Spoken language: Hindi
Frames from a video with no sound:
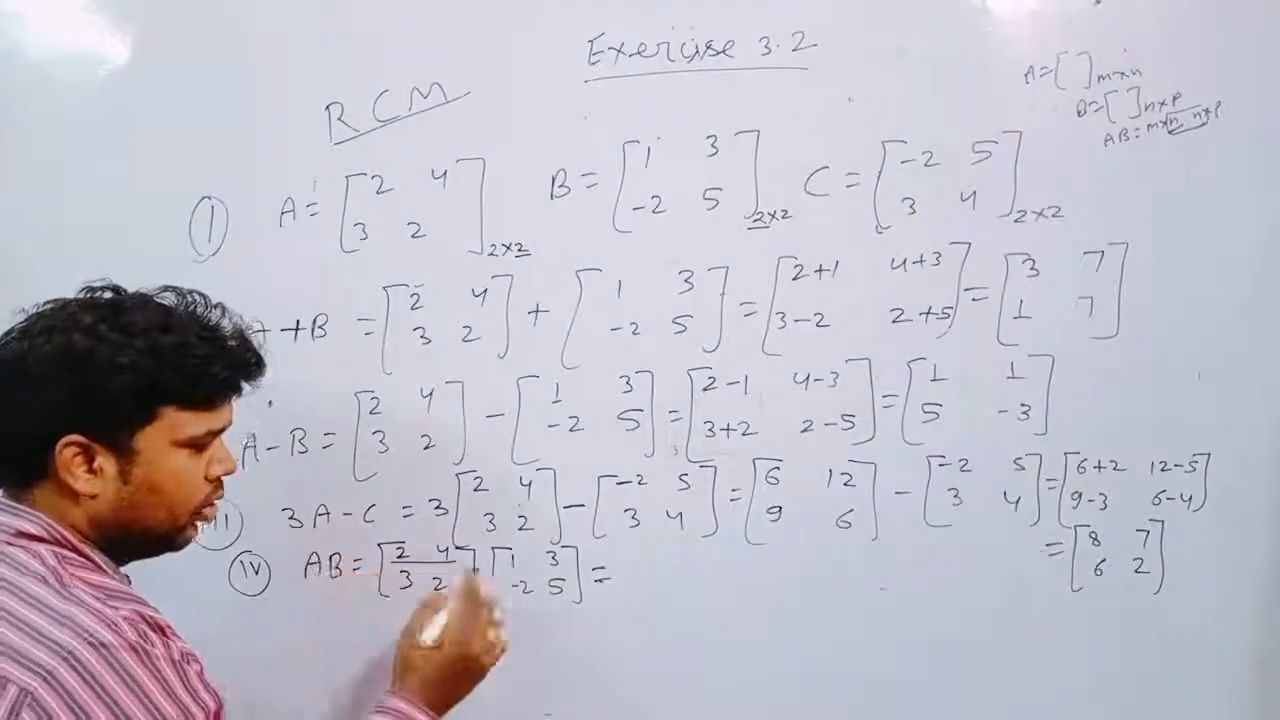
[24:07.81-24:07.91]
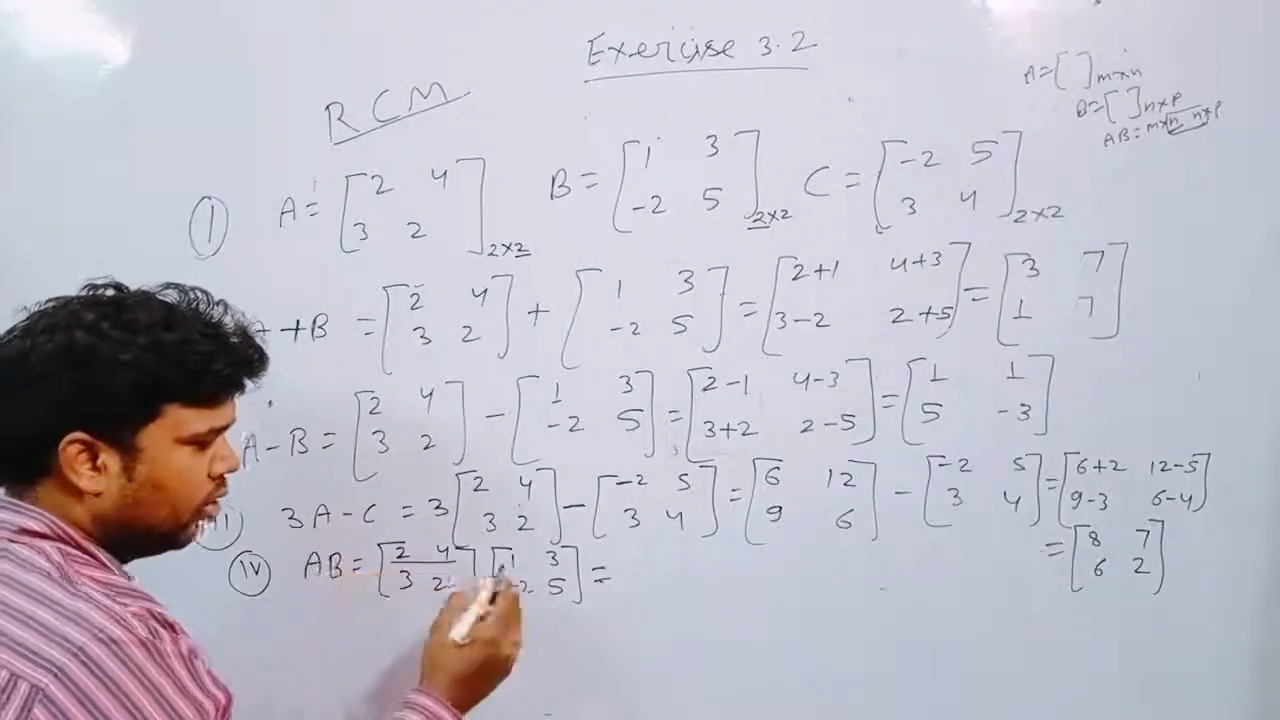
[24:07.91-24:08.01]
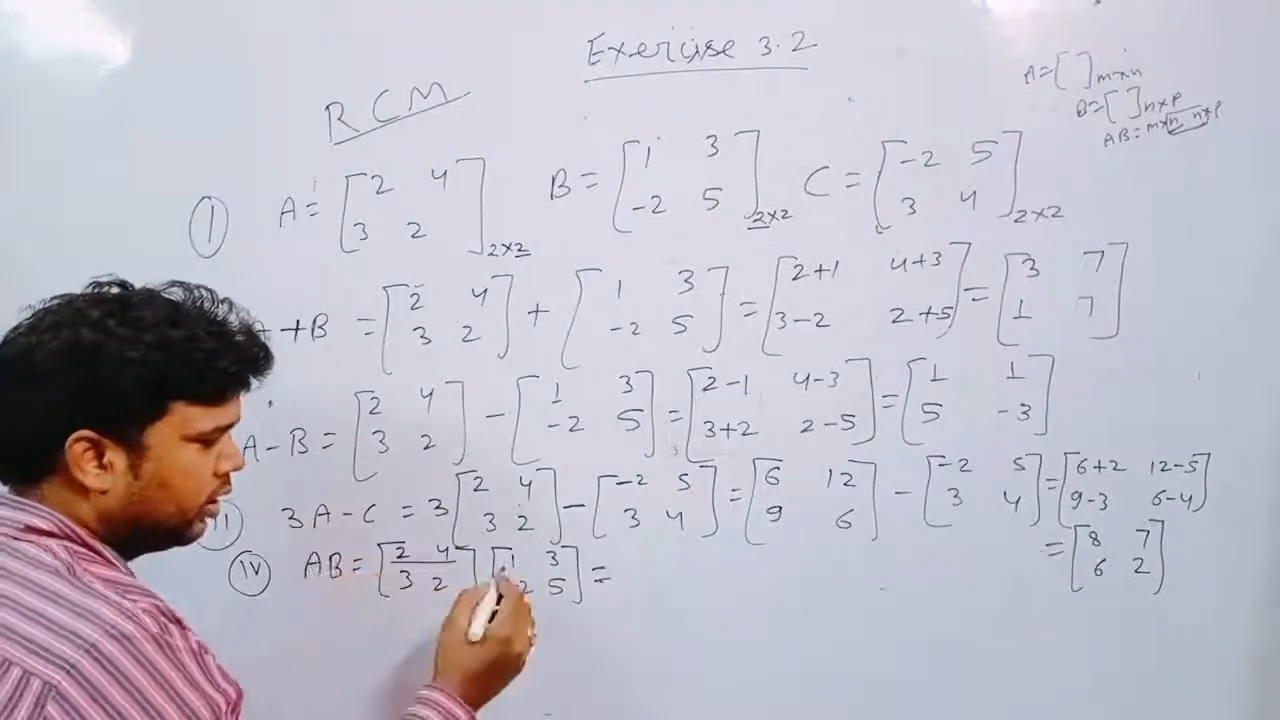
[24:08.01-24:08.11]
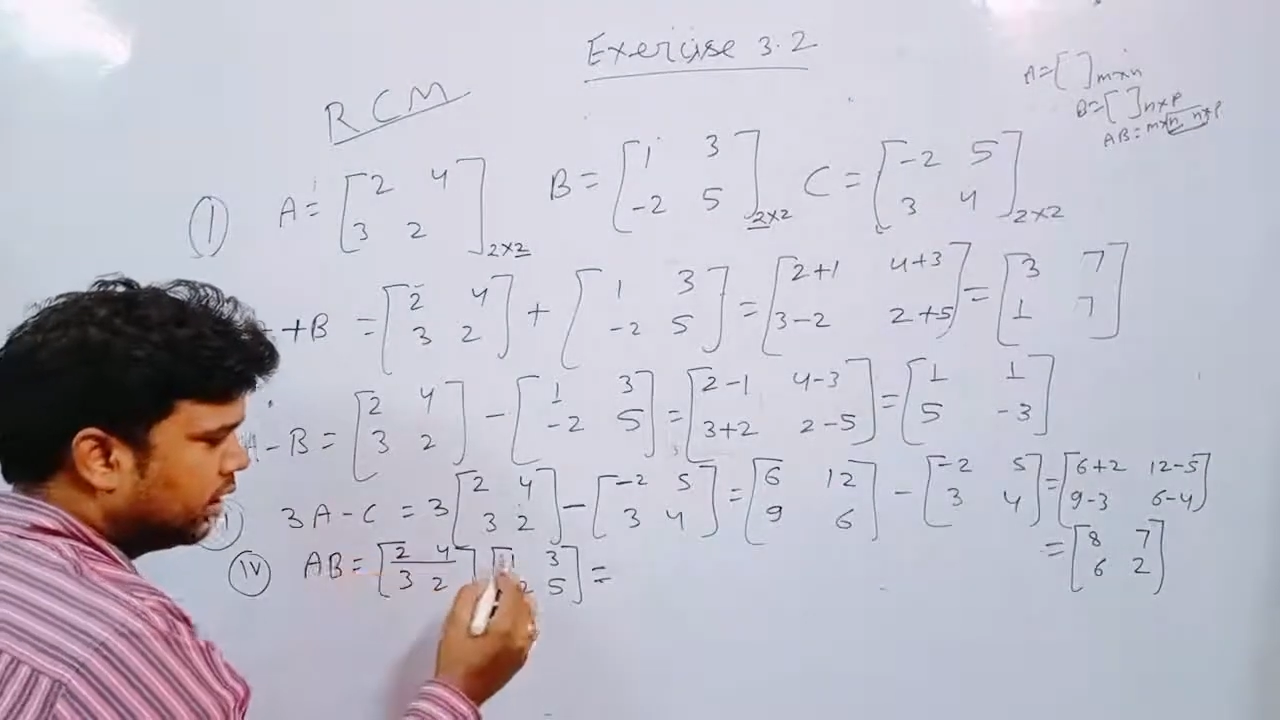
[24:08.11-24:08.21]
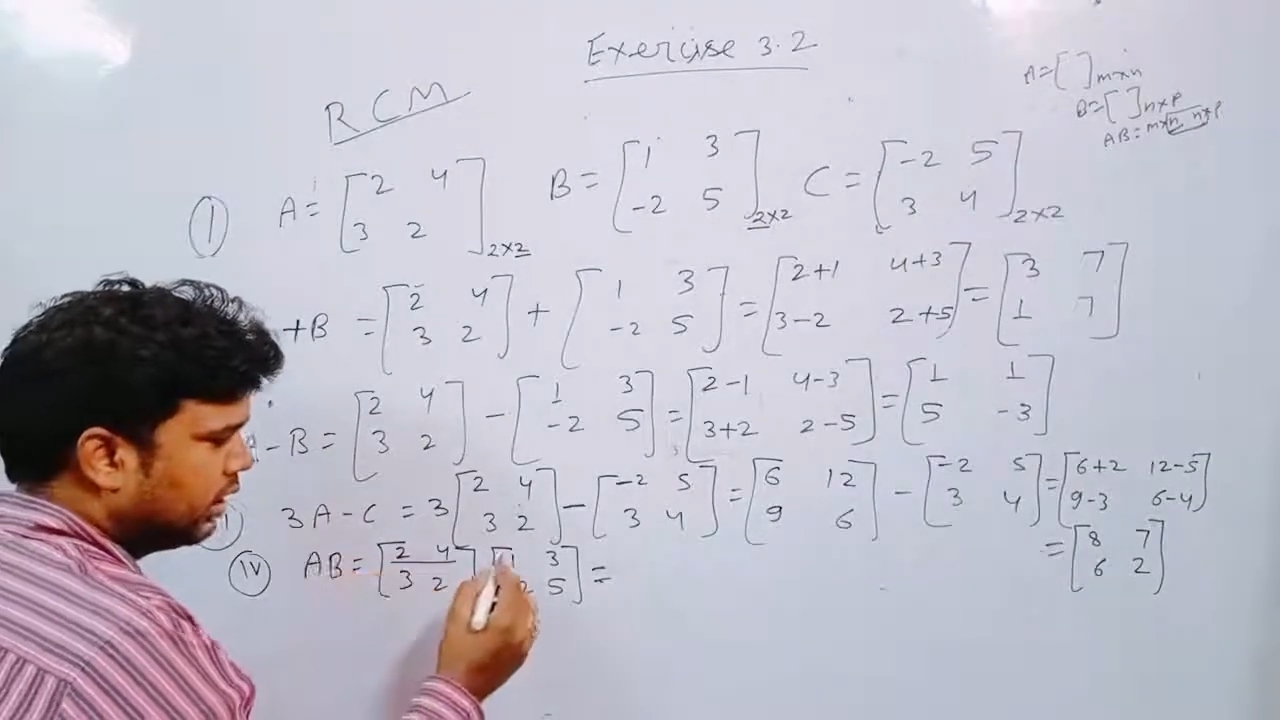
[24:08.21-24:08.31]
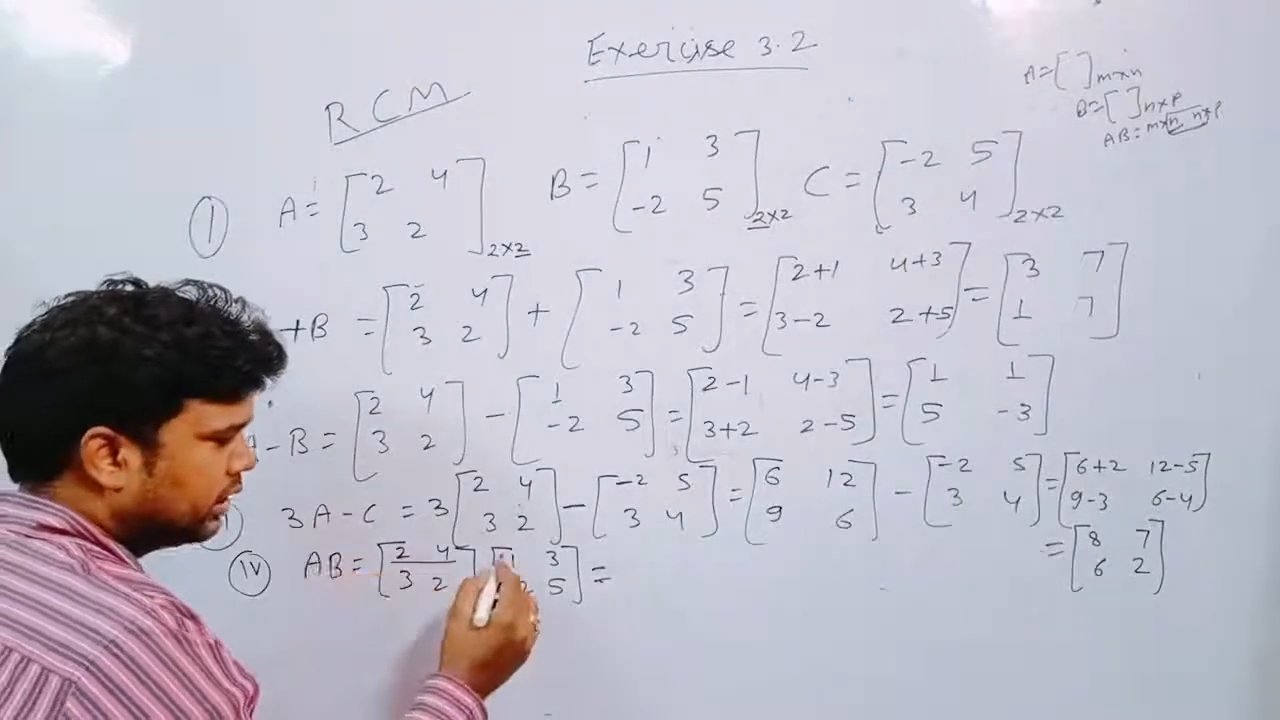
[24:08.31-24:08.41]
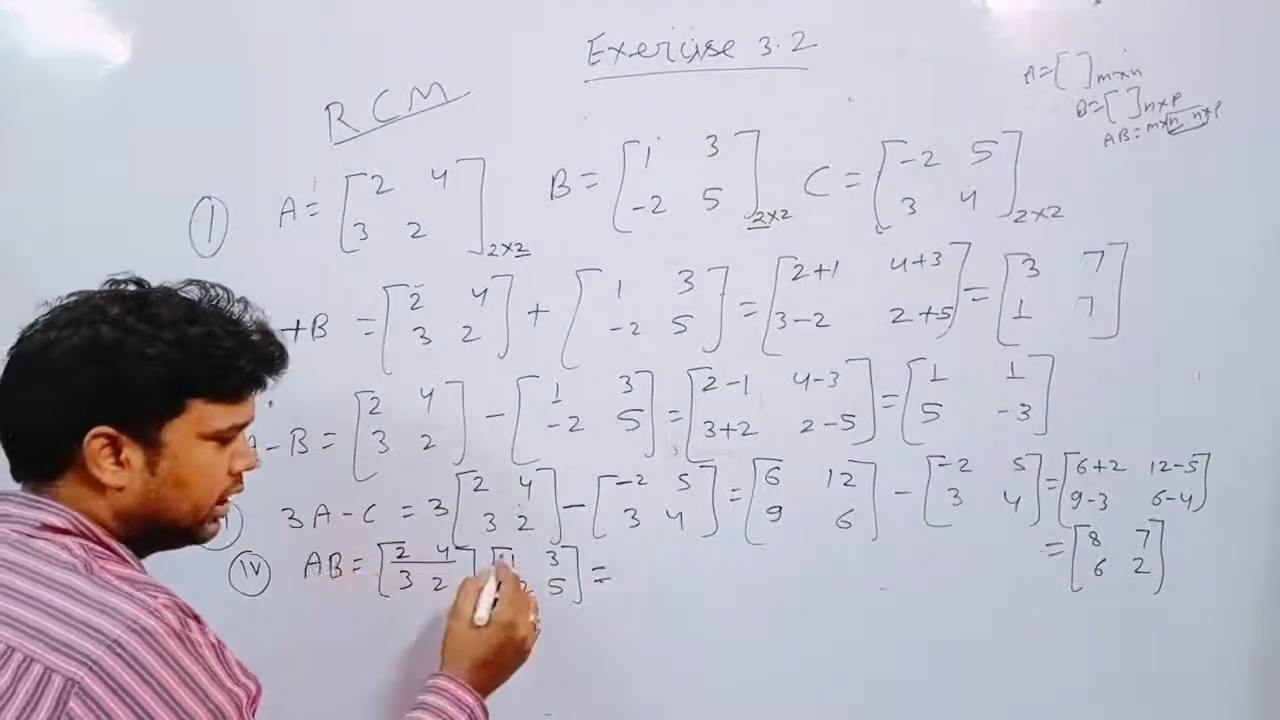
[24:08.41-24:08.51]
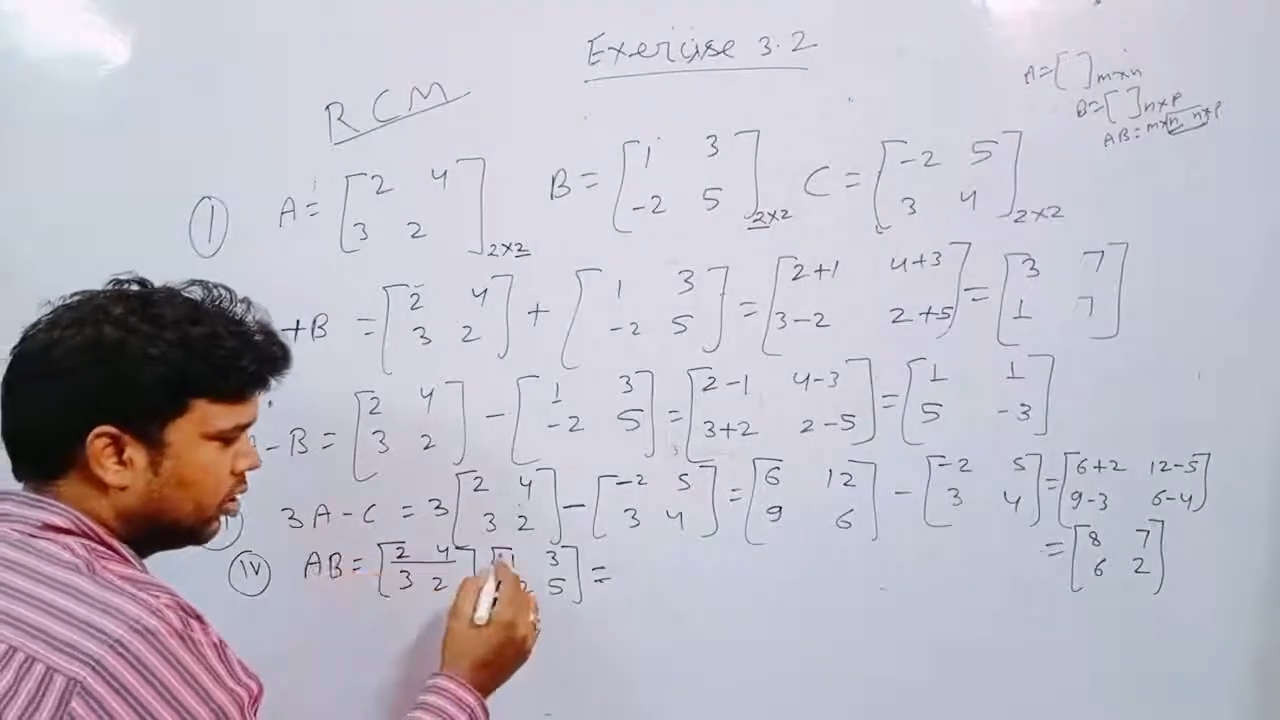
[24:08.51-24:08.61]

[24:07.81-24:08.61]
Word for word: और इसके